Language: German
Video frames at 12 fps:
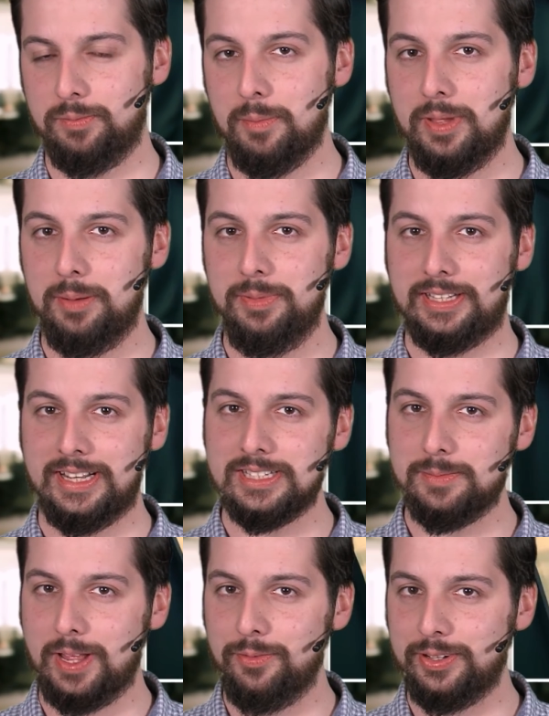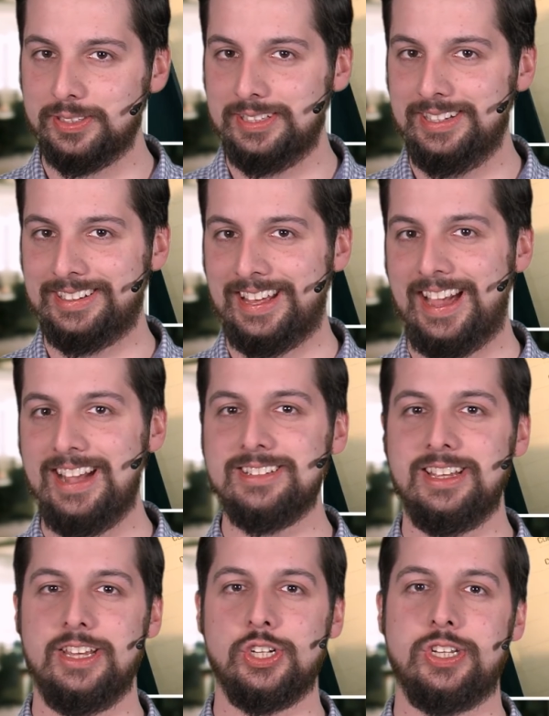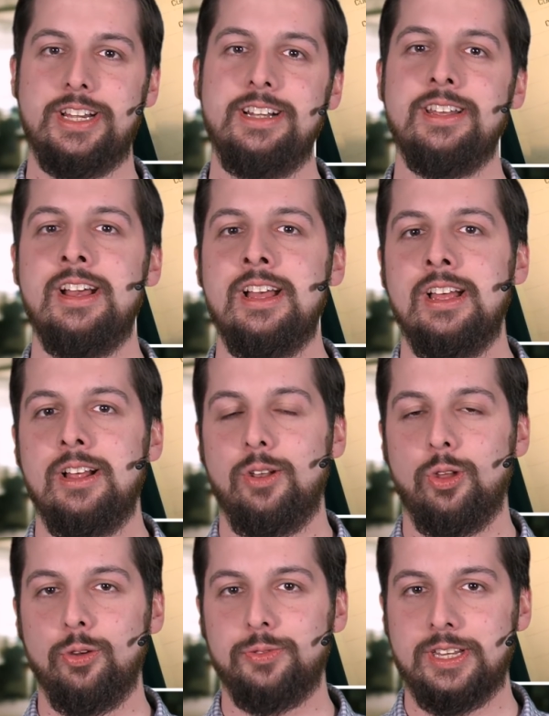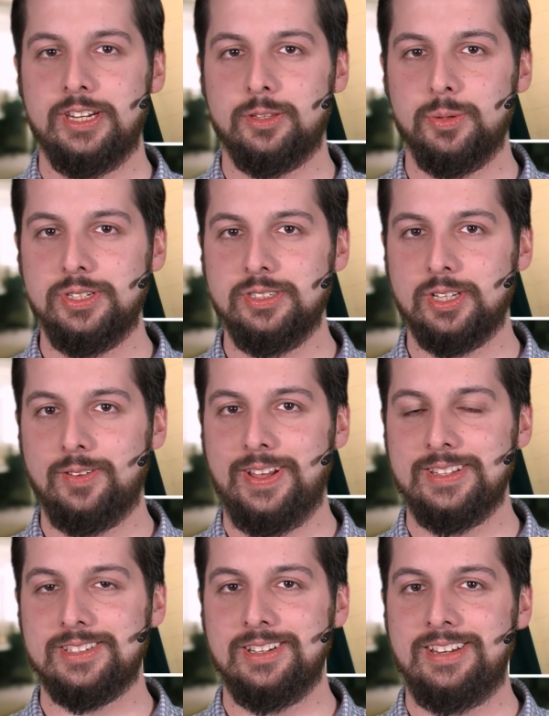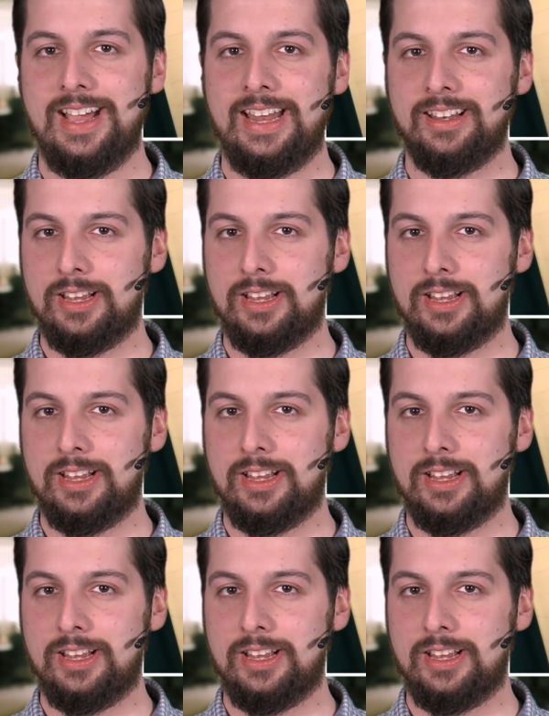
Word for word: Wenn man nämlich ganz am Anfang sich einen Charakter erstellt, läuft eine Zwischensequenz, in der ein